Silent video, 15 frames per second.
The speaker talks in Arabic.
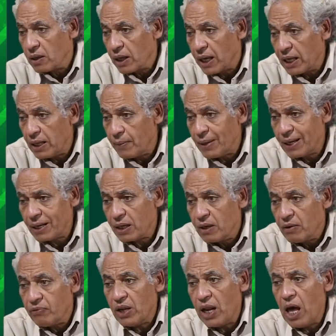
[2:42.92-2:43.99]
خلي بالك
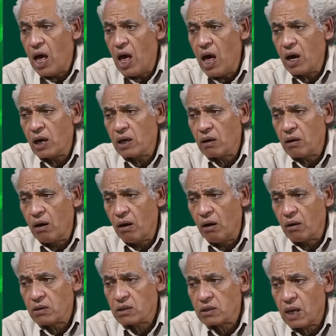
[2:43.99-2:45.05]
في الاخر
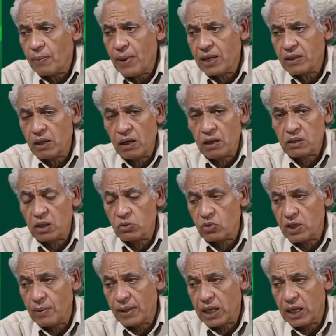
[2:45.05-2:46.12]
خالص بعد الاقساط
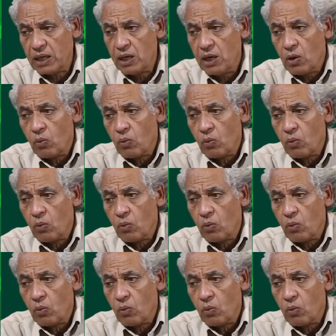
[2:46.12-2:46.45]
قدامك اهي